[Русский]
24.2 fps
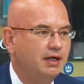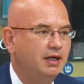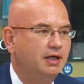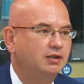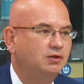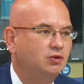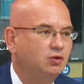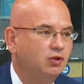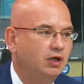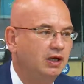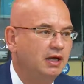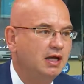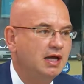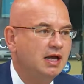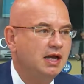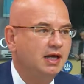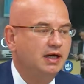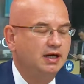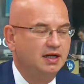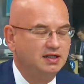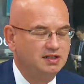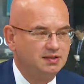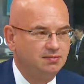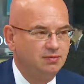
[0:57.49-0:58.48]
которые
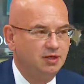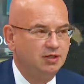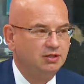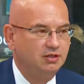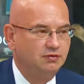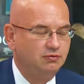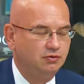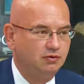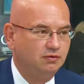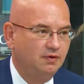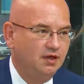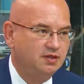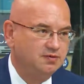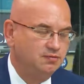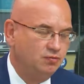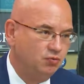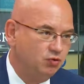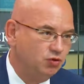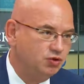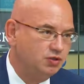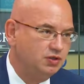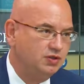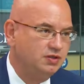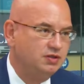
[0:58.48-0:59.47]
рассматривают
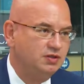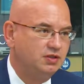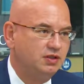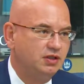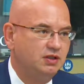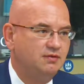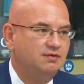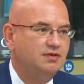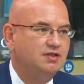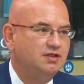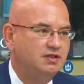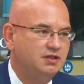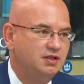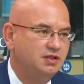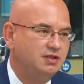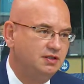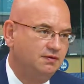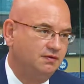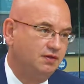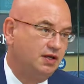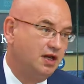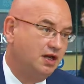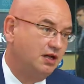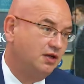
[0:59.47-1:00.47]
возможность инвестиций
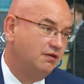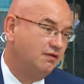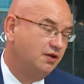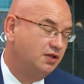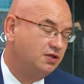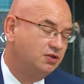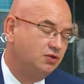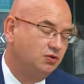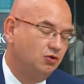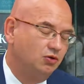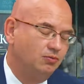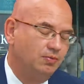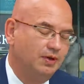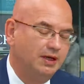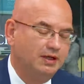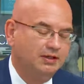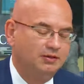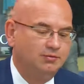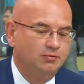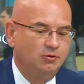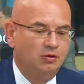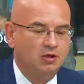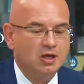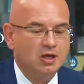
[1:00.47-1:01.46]
в Дальний Восток. Поэтому,